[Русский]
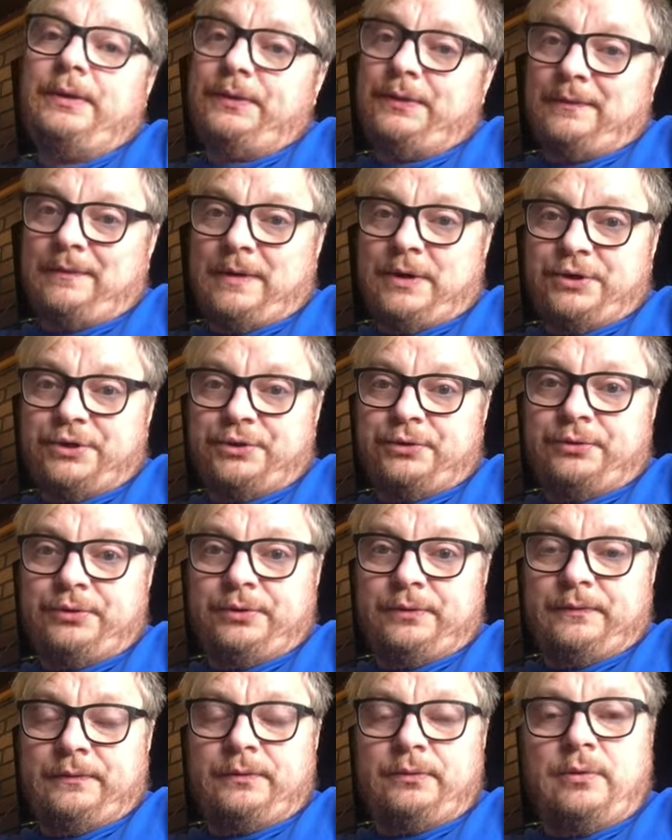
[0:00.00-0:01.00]
Два
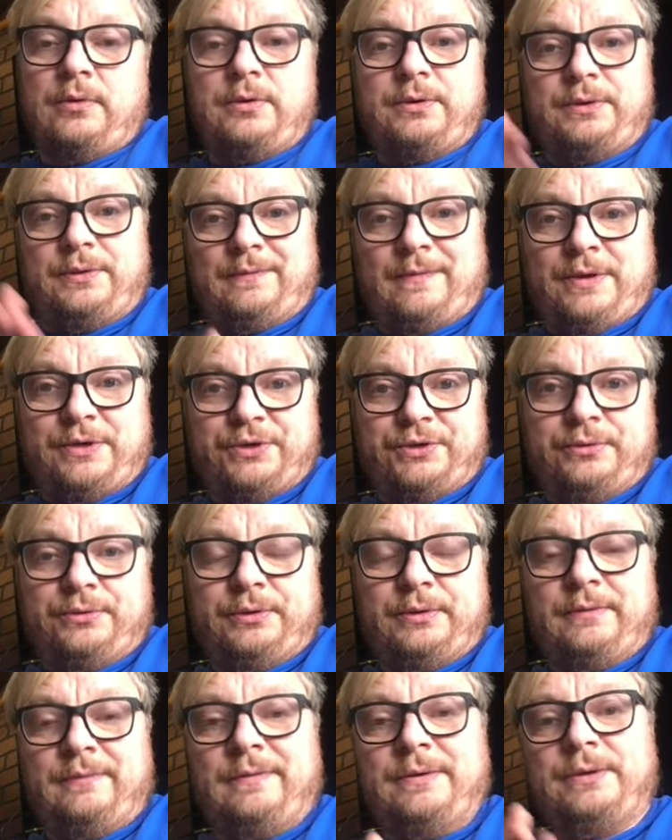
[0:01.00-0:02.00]
счета вдох, два
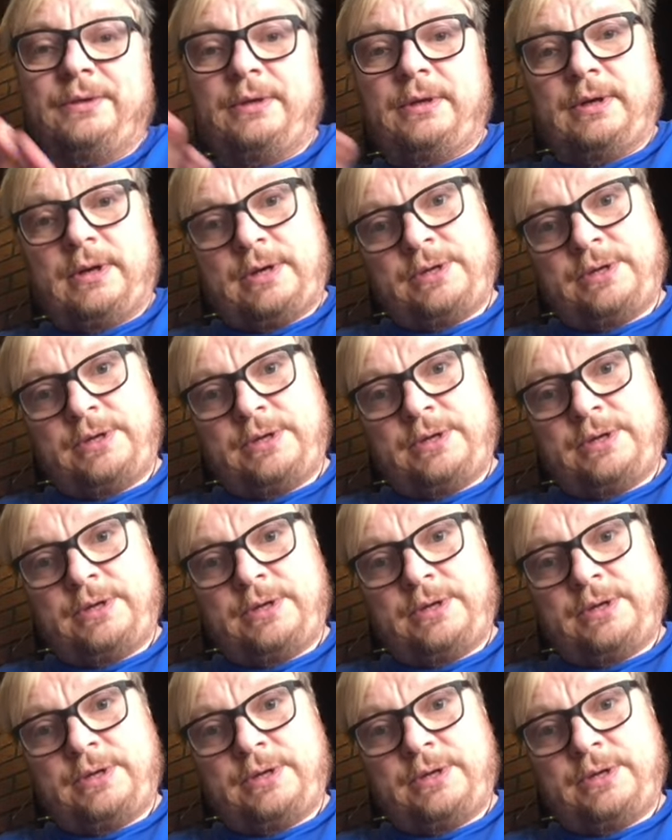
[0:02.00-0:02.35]
счета выдох,